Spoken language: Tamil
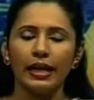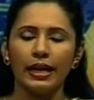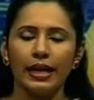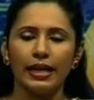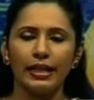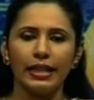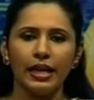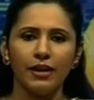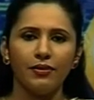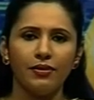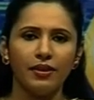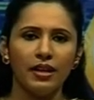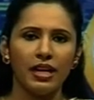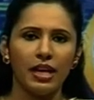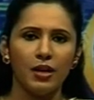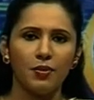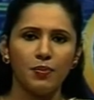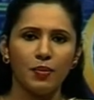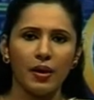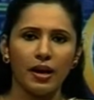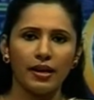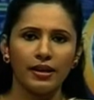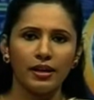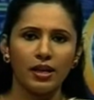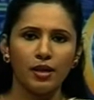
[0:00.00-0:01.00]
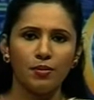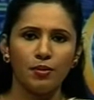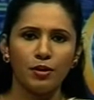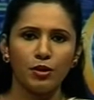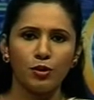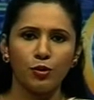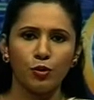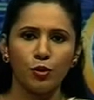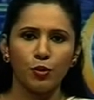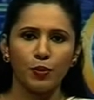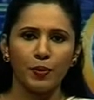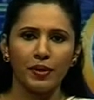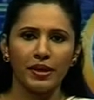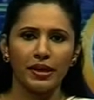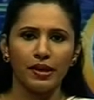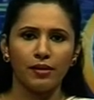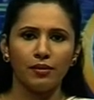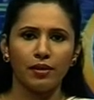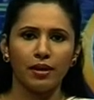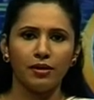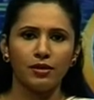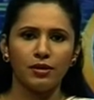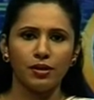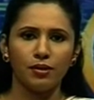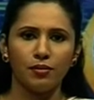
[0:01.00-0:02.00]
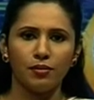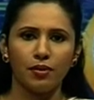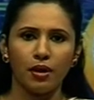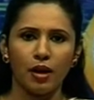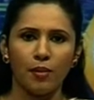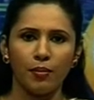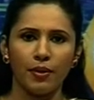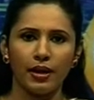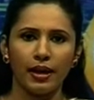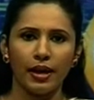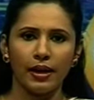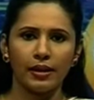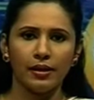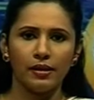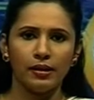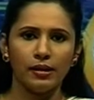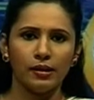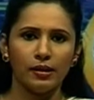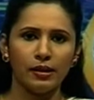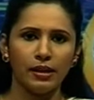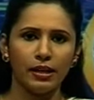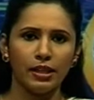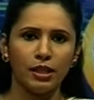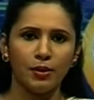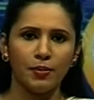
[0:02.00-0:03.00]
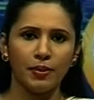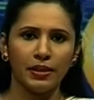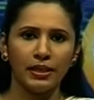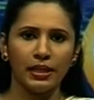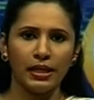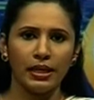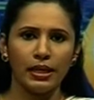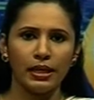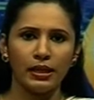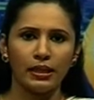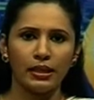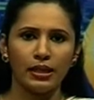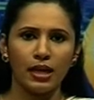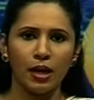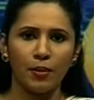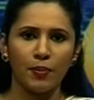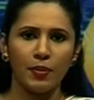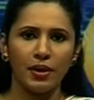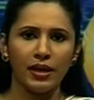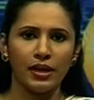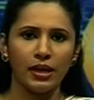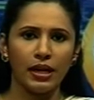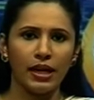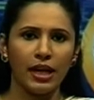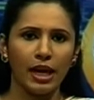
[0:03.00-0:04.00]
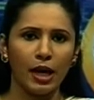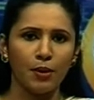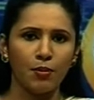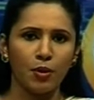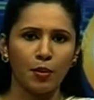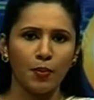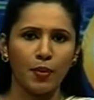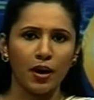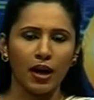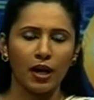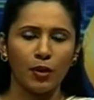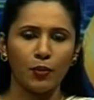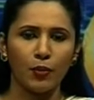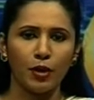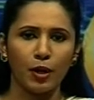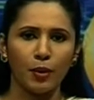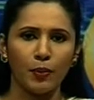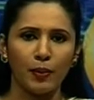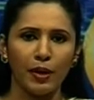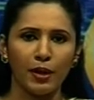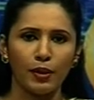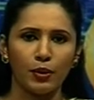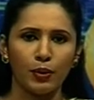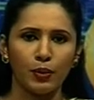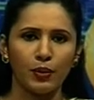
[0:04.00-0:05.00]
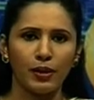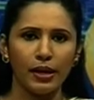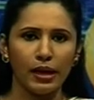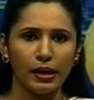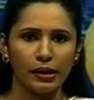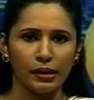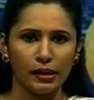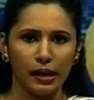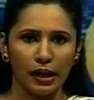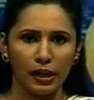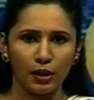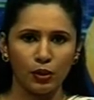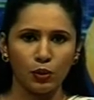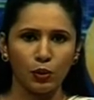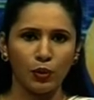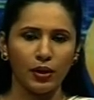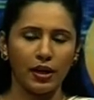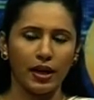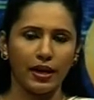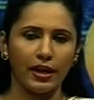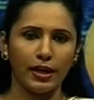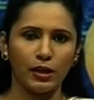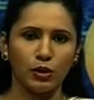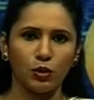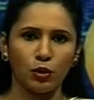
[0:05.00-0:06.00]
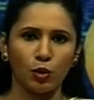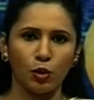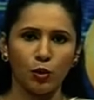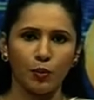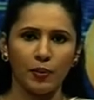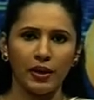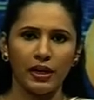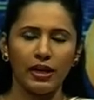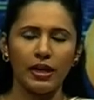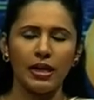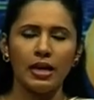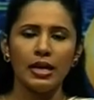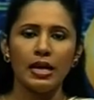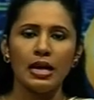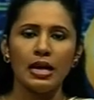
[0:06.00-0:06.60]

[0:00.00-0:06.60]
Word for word: இதேவேளை பாராளுமன்ற உறுப்பினர் ரஞ்சன் ராமநாயக்க நீதிபதி தம்பிக்க ஹேமபாலவுடன் மேற்கொண்ட கலந்துரையாடல் தொடர்பில்